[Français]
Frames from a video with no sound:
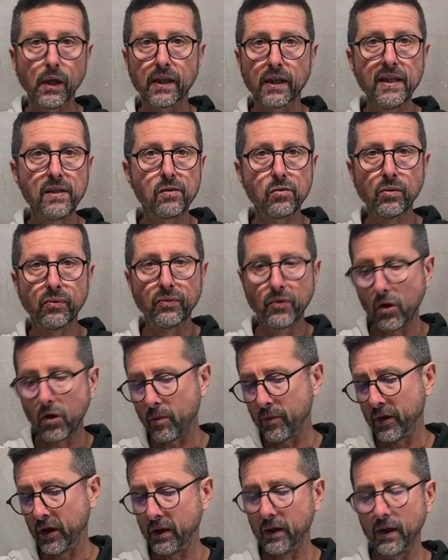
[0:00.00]
qui se
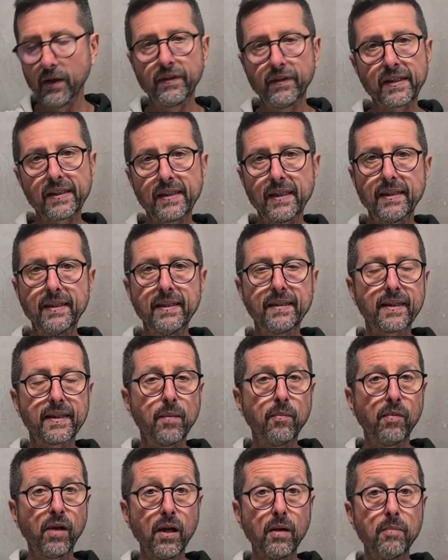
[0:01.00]
forment avec ces
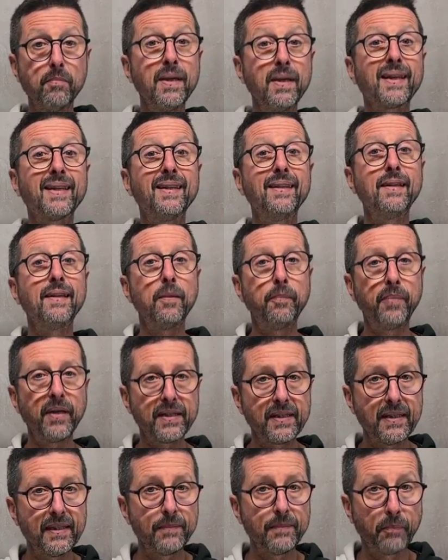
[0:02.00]
systèmes-là, mais qui
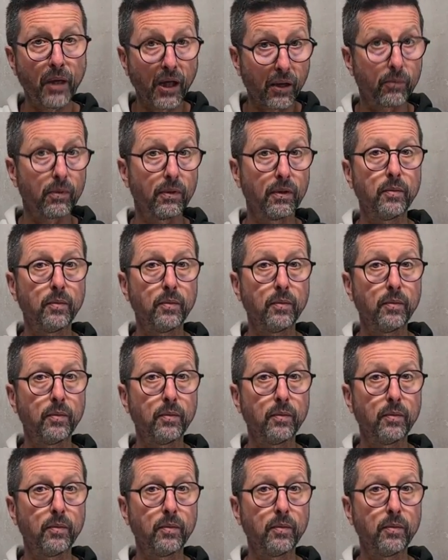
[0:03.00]
n'épaississent pas,